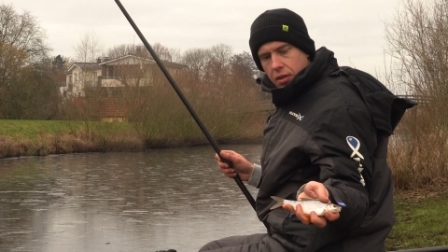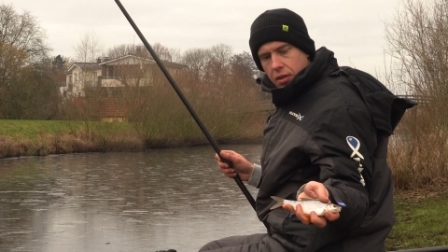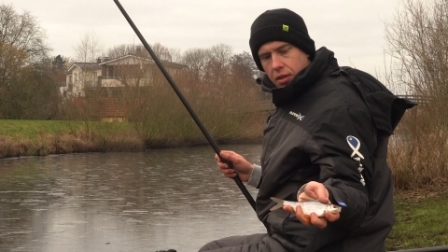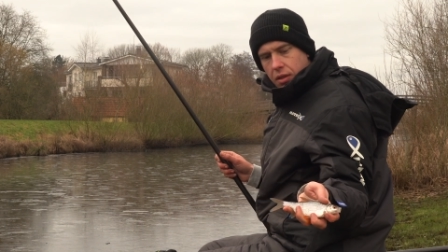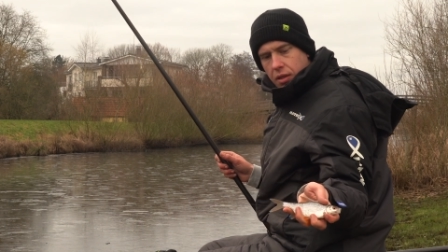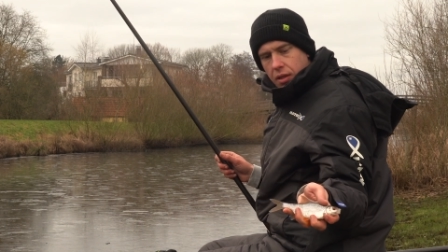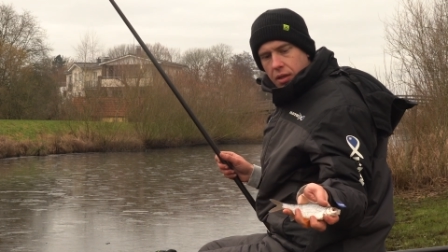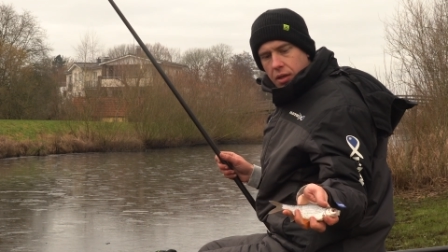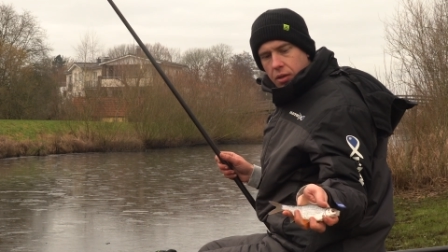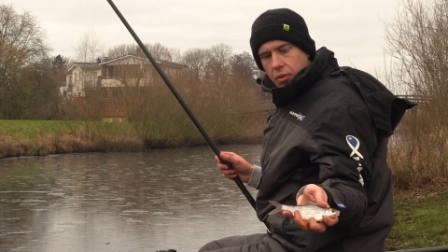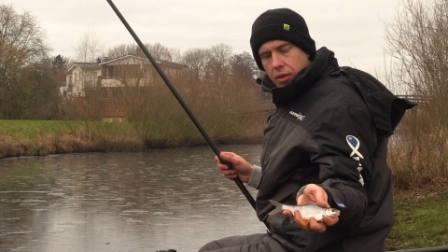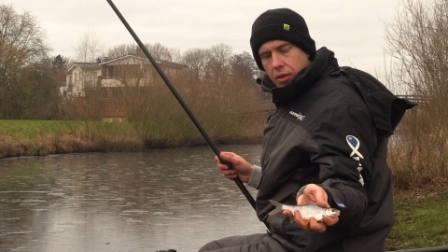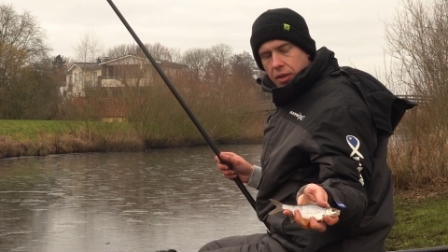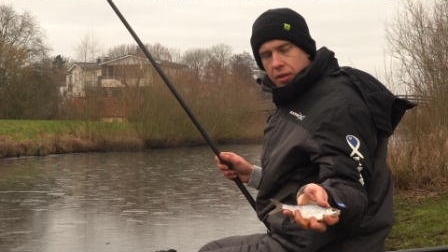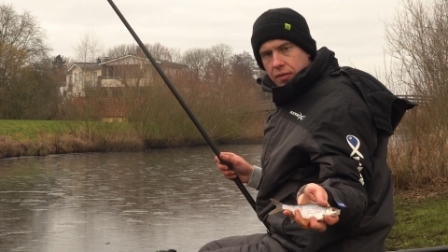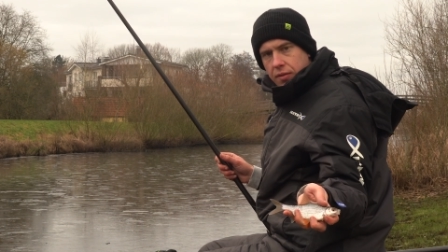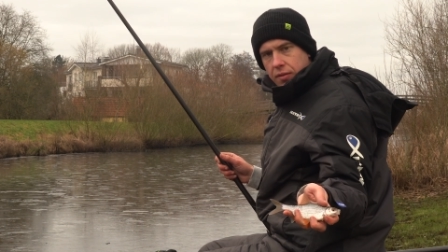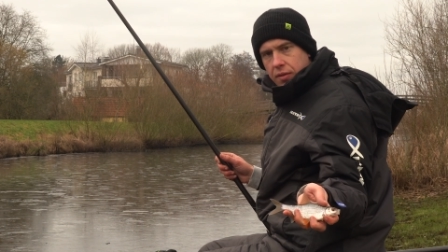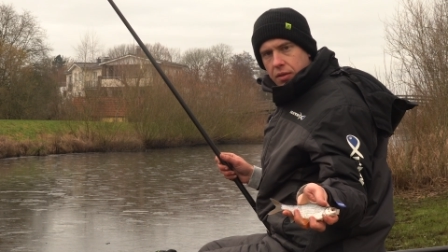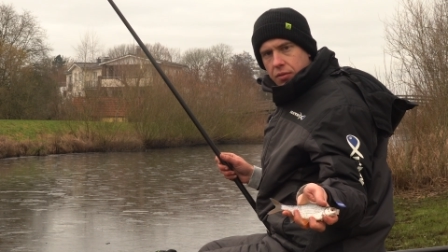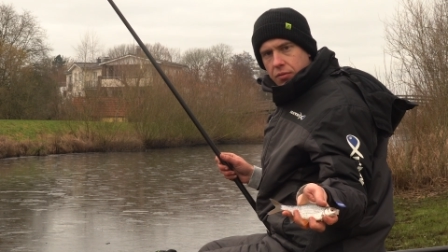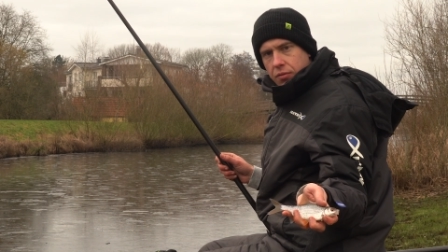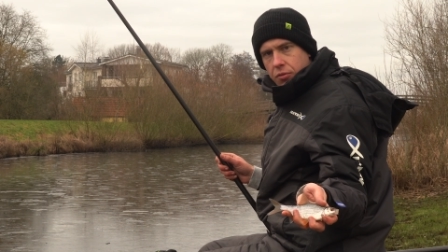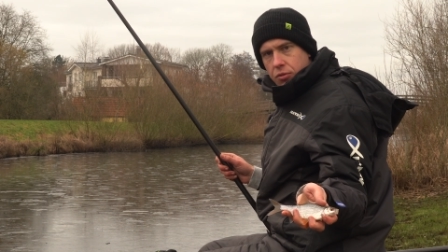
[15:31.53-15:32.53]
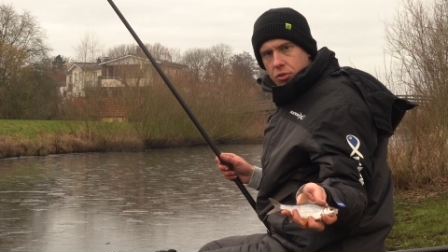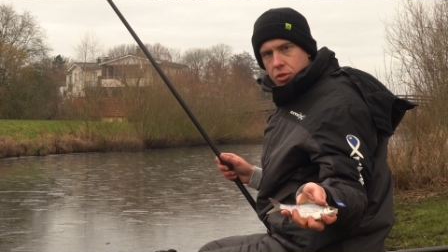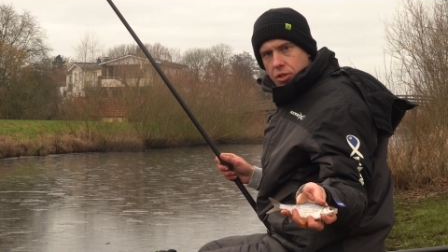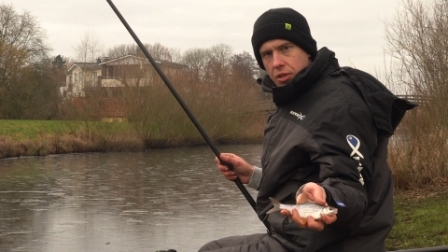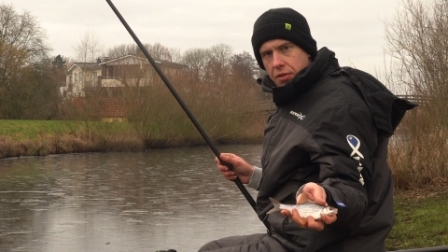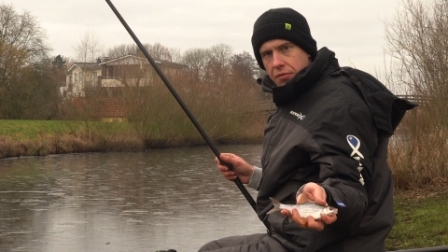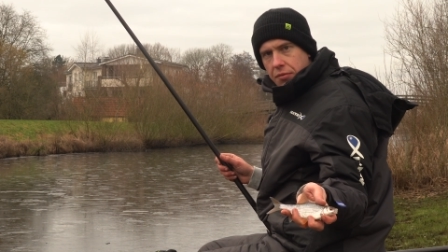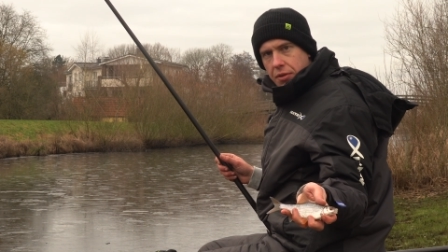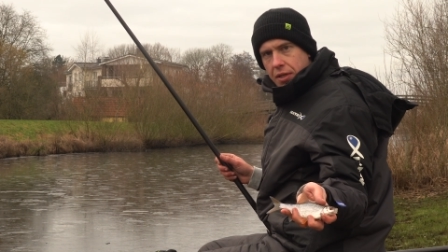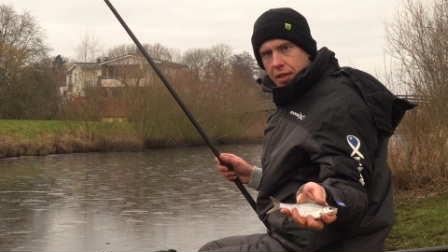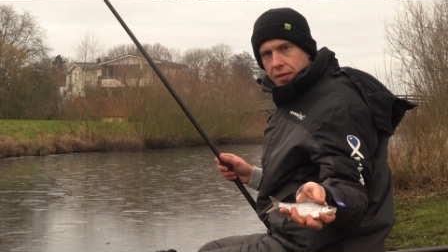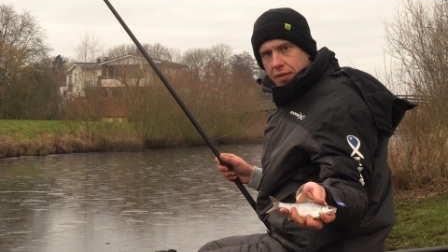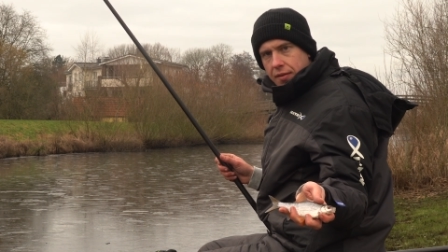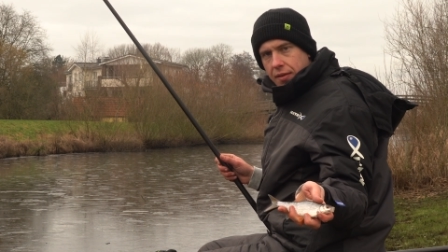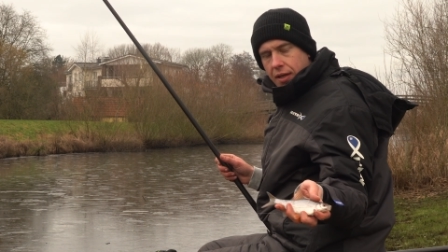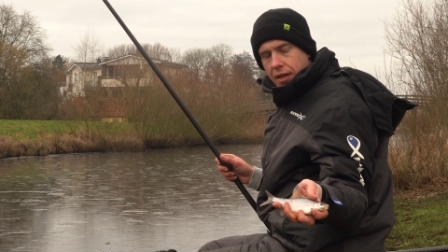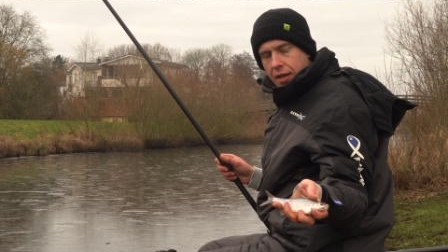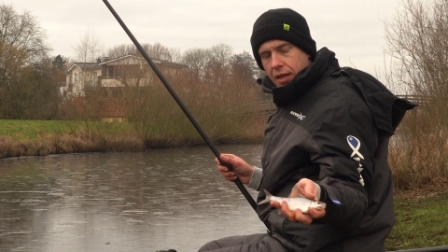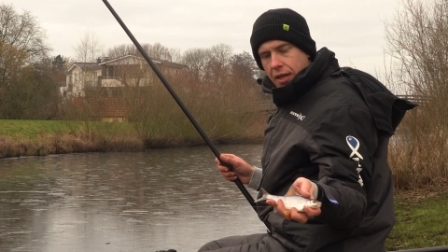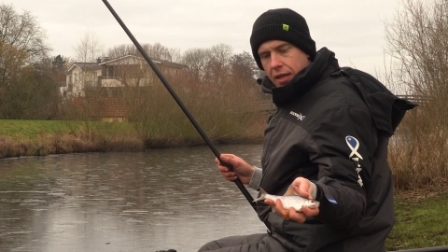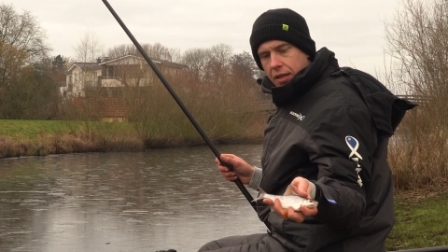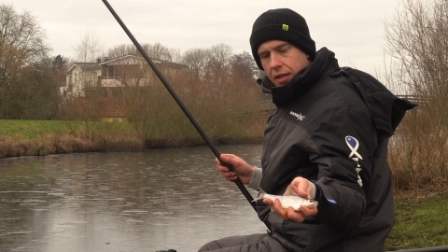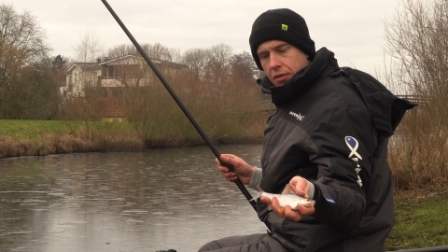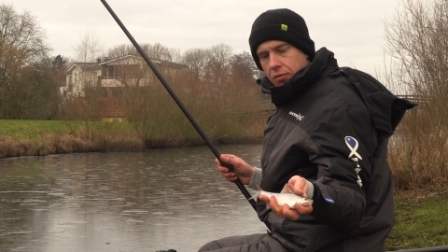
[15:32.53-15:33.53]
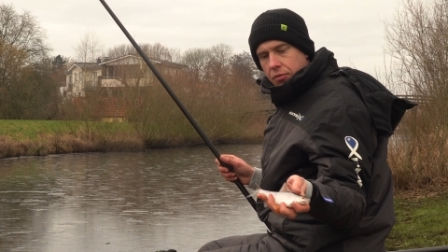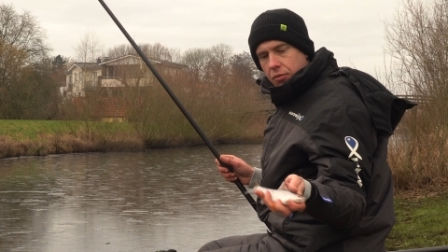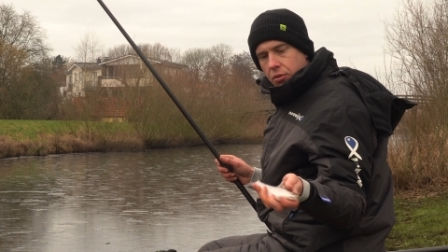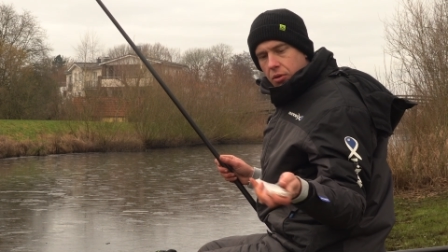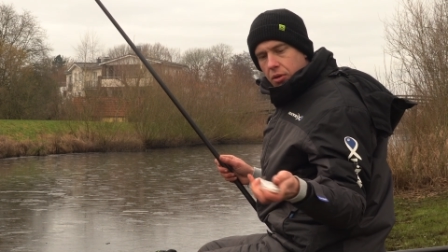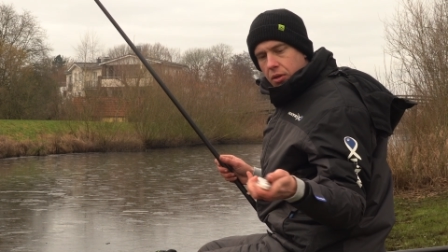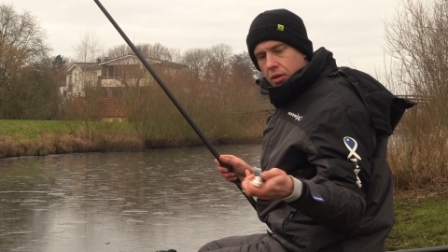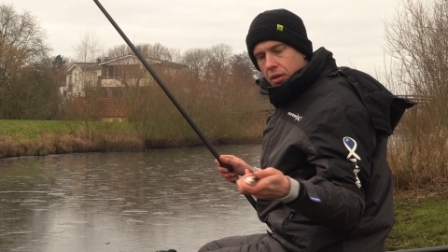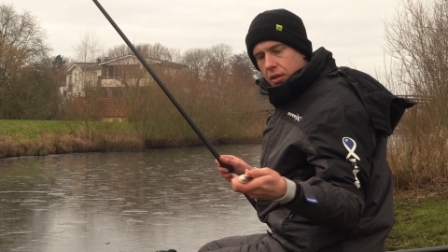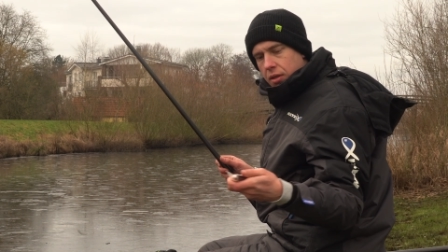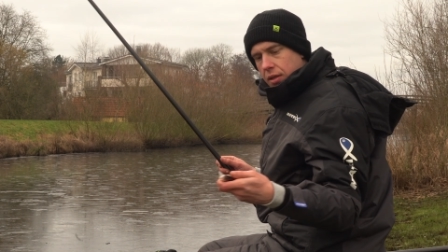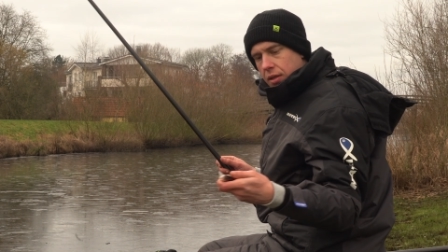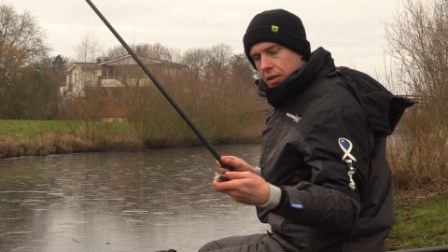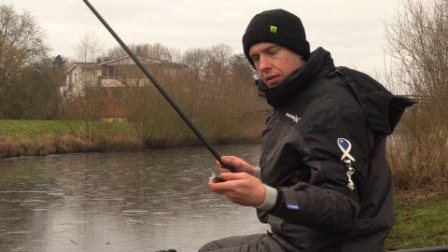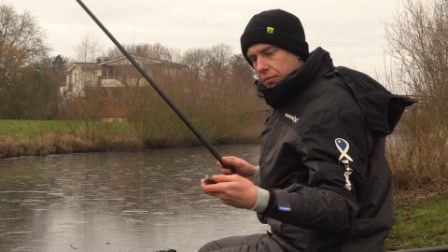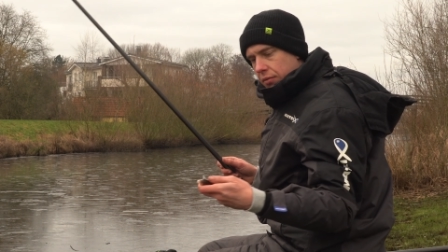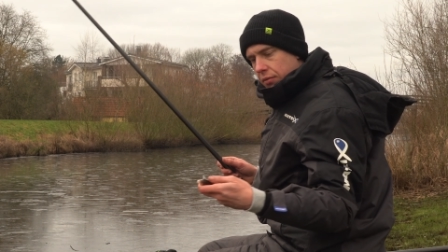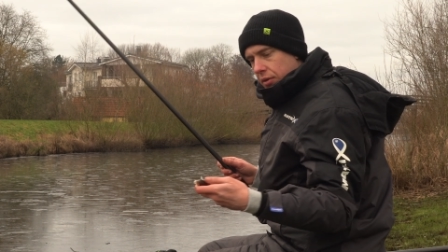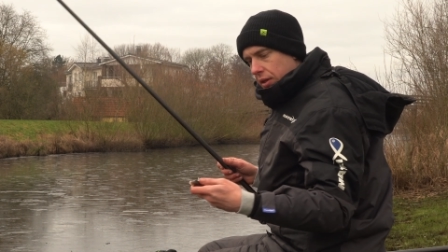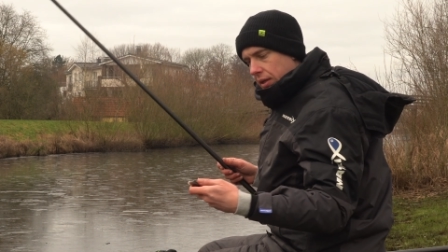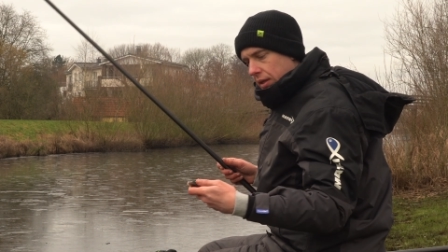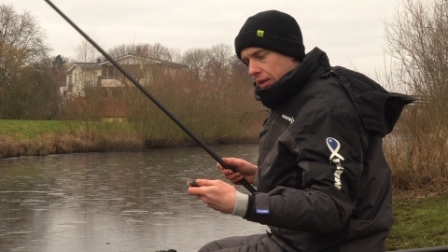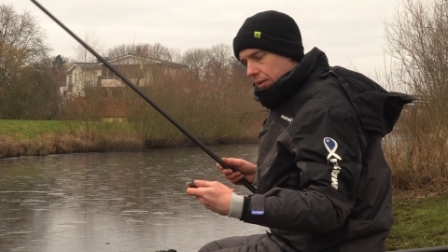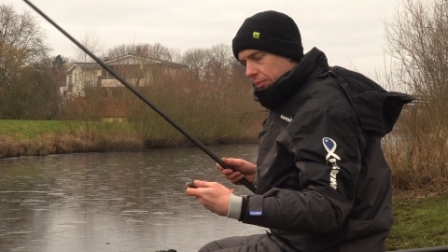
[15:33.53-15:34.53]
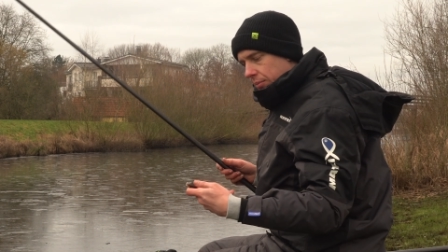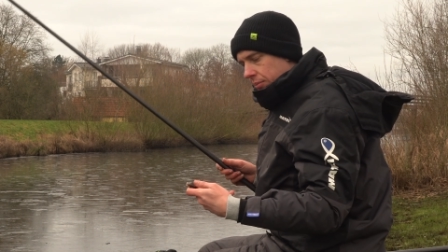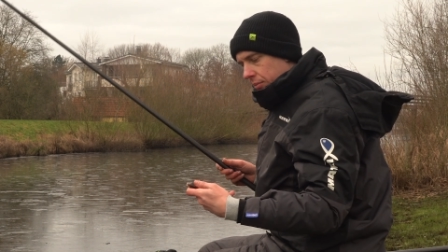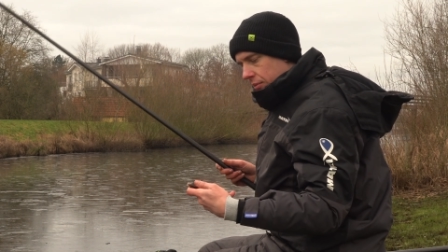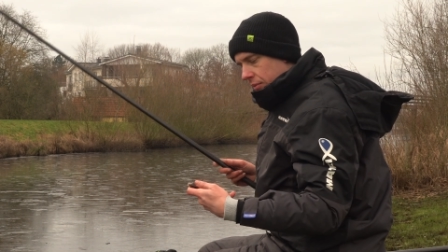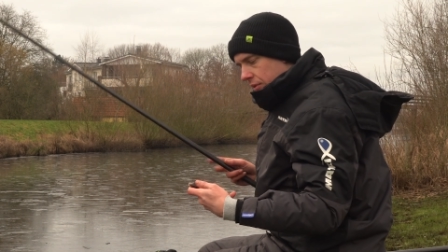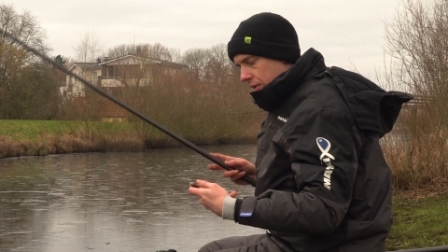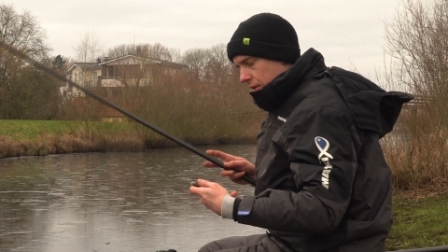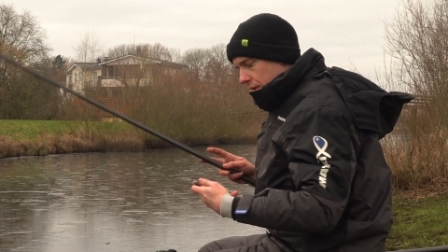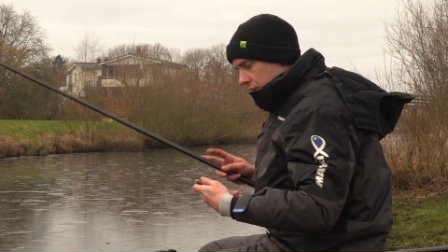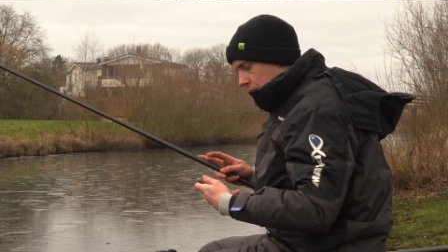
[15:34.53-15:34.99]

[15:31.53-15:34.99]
Genau der Zielfisch, den wir jetzt erreichen wollen, indem wir eben